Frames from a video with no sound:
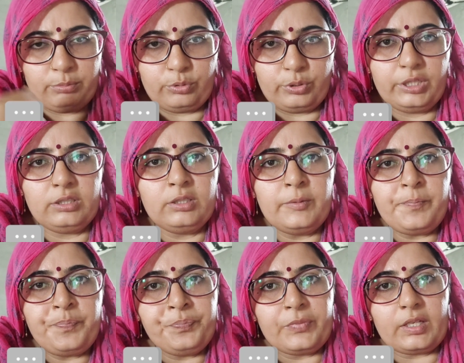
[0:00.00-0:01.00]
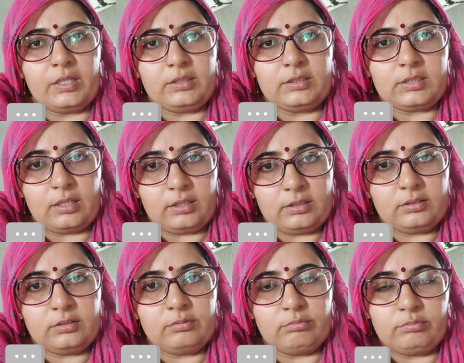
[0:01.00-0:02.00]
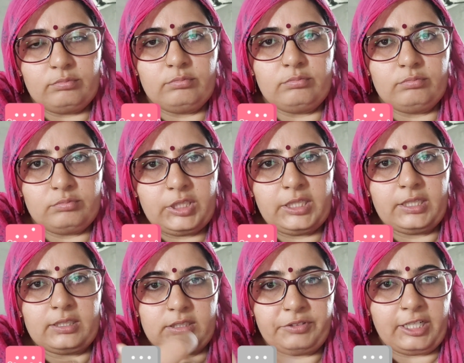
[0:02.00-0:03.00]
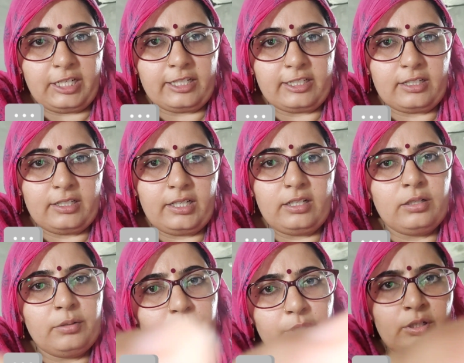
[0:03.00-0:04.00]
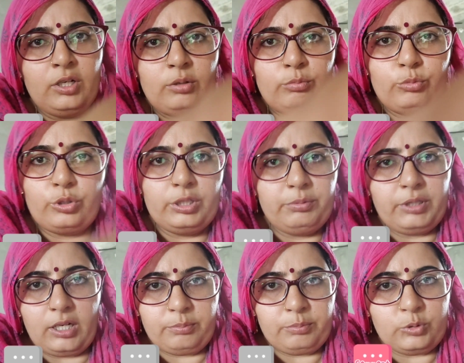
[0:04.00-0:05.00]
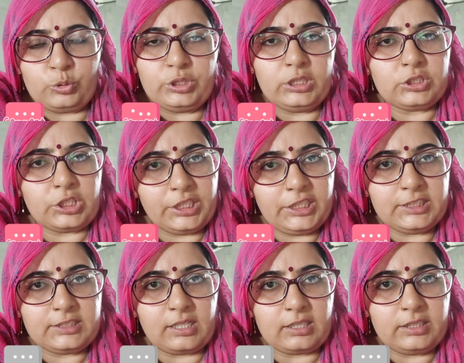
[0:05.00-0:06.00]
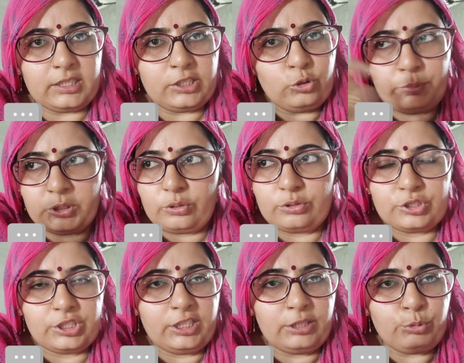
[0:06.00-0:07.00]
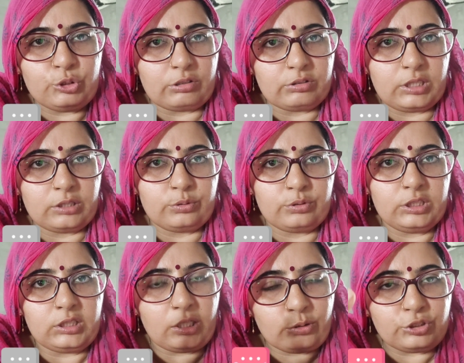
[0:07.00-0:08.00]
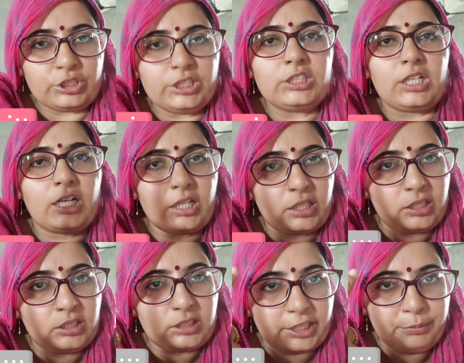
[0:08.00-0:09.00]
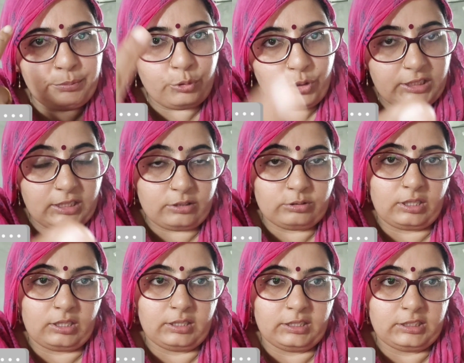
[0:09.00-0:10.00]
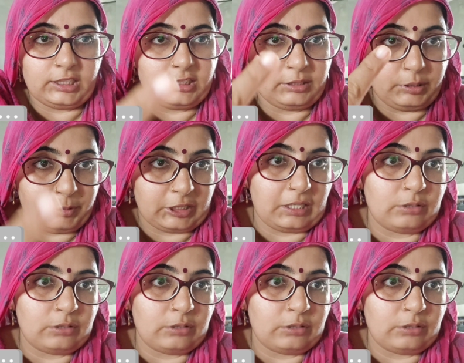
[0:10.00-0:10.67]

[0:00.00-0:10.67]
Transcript: इंसान ठीक है स्वीकार कर ले पर बॉडी भी आप खुद की शरीर ही साथ दे क्योंकि पतलो शरीर ने बहुत थारो साथ कौन दे थारो शरीर थार थारी बॉडी थारो साथ दे चाहे चाहे पतला हो चाहे मोटा हो